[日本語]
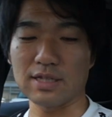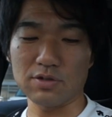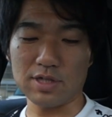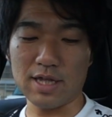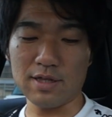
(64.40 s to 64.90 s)
だ
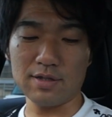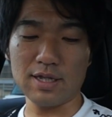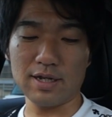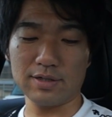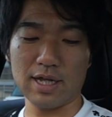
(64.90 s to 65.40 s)
と
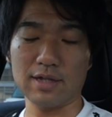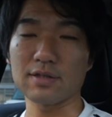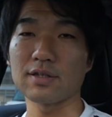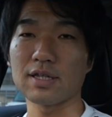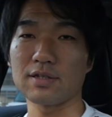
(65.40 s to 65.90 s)
チャンネルセレクターが
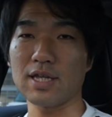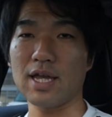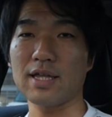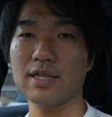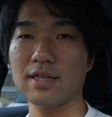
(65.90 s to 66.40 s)
ついてるん
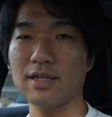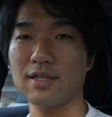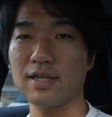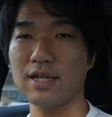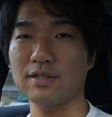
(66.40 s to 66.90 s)
で、え
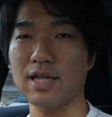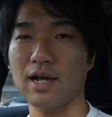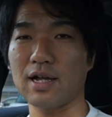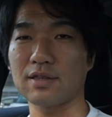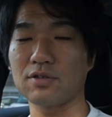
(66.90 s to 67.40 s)

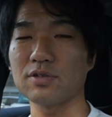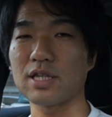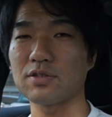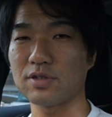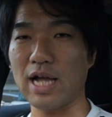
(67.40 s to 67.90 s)
チャンネルセレクターが動
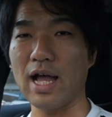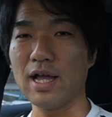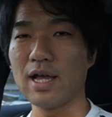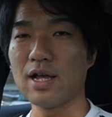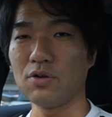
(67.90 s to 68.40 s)
作するか
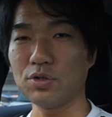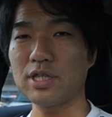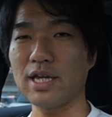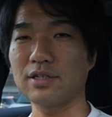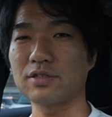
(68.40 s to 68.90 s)
を
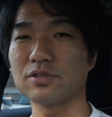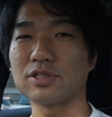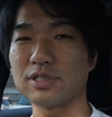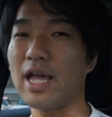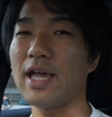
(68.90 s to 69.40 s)
チェック
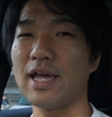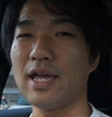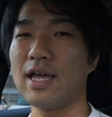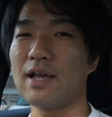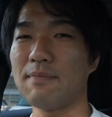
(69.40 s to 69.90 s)
して、
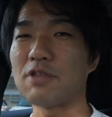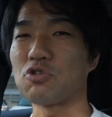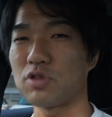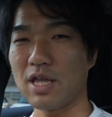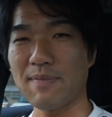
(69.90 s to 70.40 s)
まあ
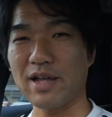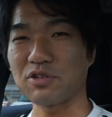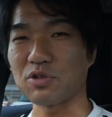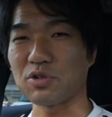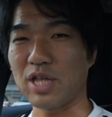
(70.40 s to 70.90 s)
純正
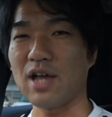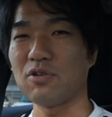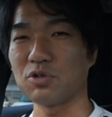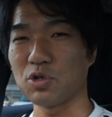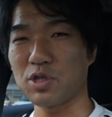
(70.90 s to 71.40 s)
マイクとのね、
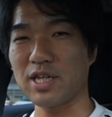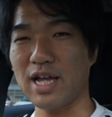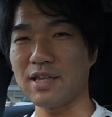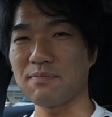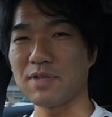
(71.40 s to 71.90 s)
音の
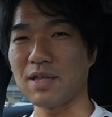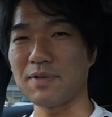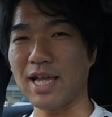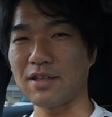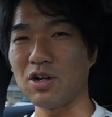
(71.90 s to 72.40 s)
違い見て
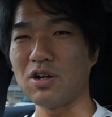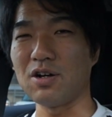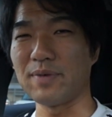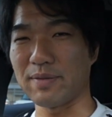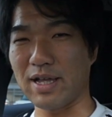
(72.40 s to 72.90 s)
みたいと
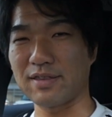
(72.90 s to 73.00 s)
思いま